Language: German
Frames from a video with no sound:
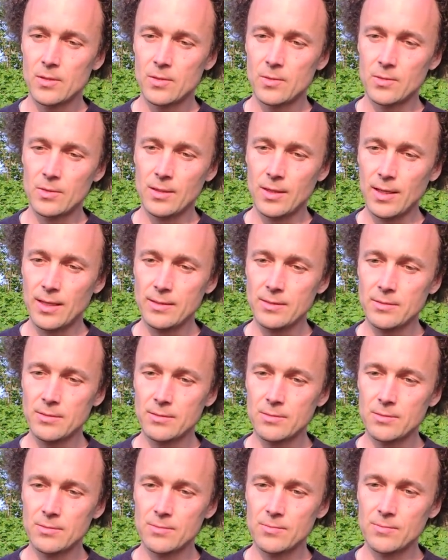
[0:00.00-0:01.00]
Und
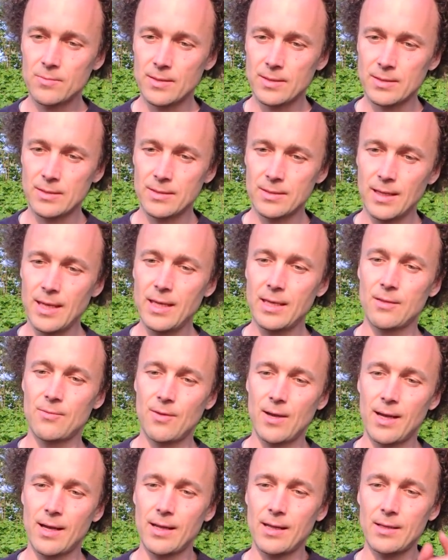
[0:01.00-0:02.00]
das, was nicht
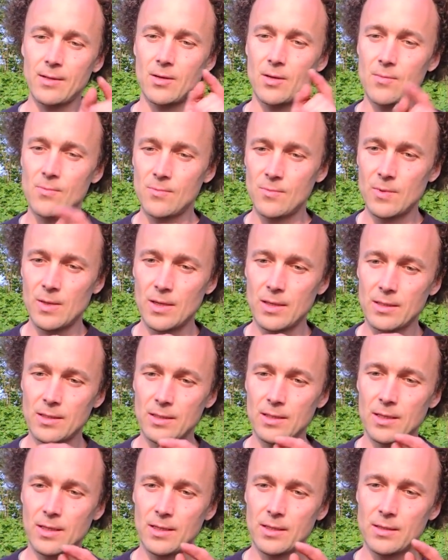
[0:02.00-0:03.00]
wahrgenommen
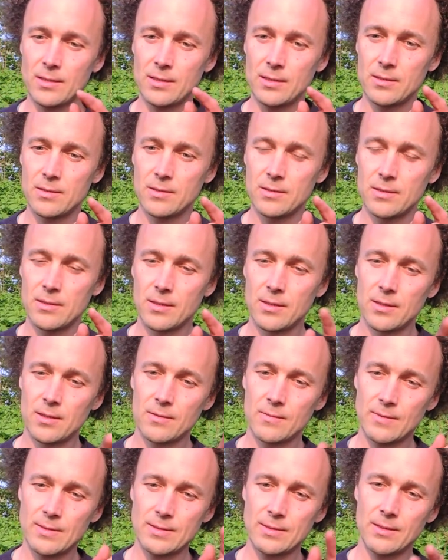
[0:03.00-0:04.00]
werden kann,
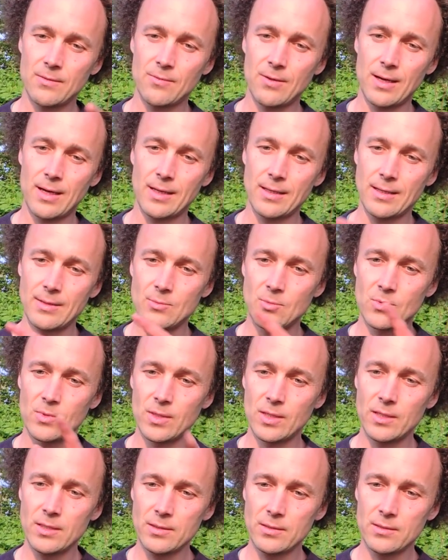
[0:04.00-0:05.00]
was die
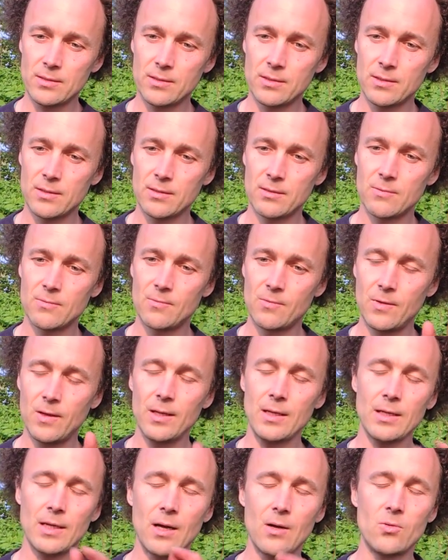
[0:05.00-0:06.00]
Wahrnehmung ist,
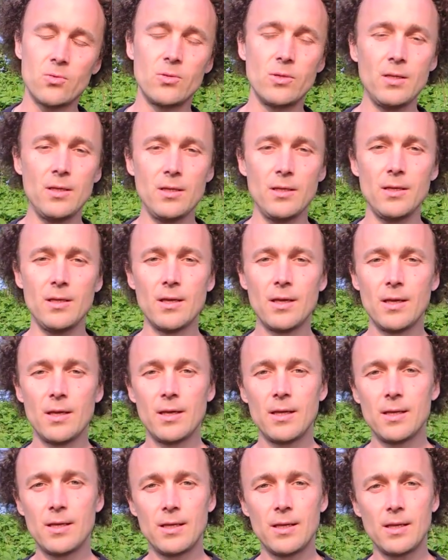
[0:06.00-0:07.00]
wird auch nie
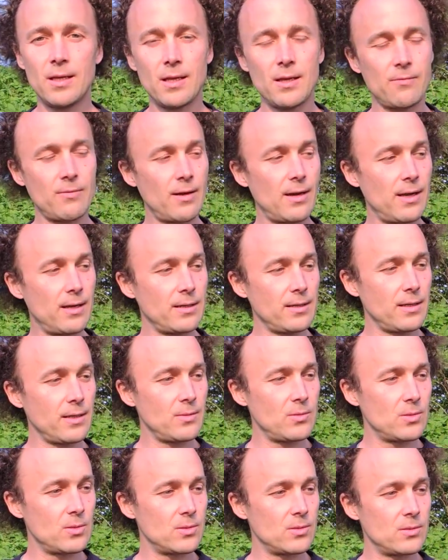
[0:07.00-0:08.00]
in der
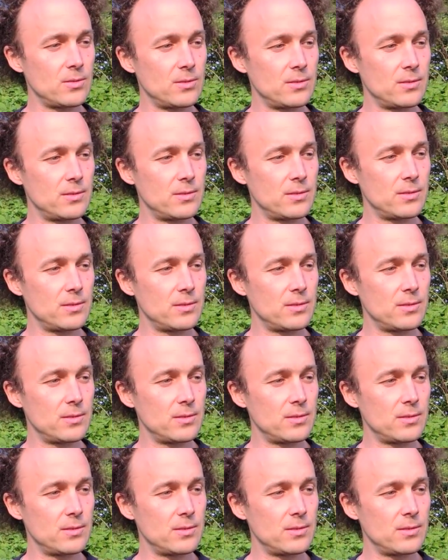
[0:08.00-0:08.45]
Wahrnehmung